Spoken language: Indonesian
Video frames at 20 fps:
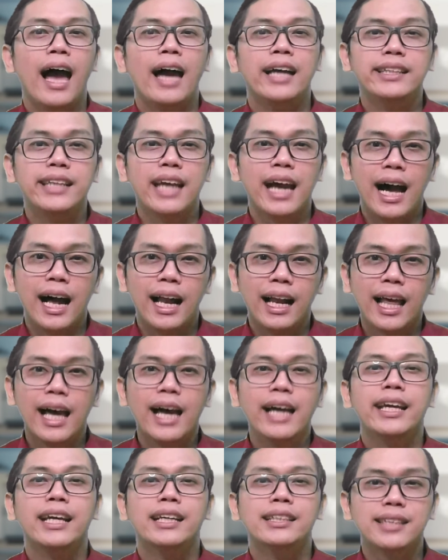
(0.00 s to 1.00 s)
Hanya
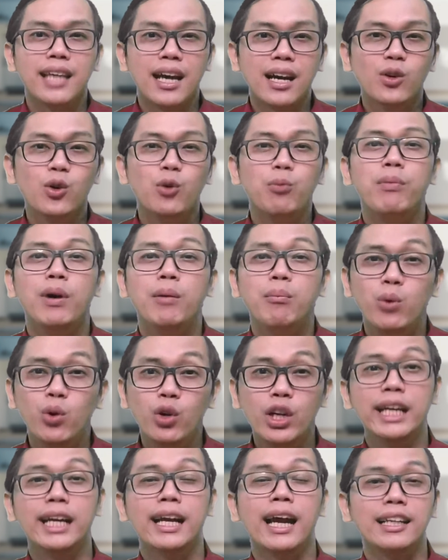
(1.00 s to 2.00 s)
Allah yang sanggup
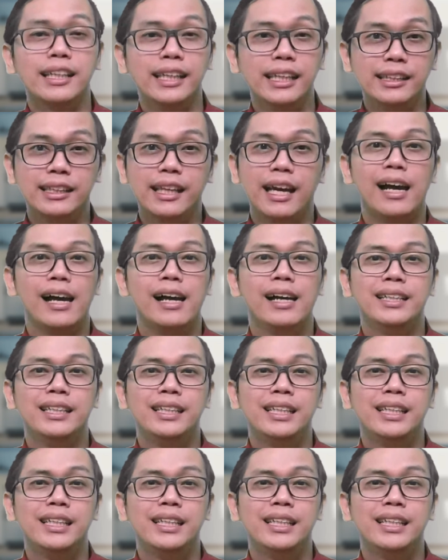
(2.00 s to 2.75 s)
memulihkan kita.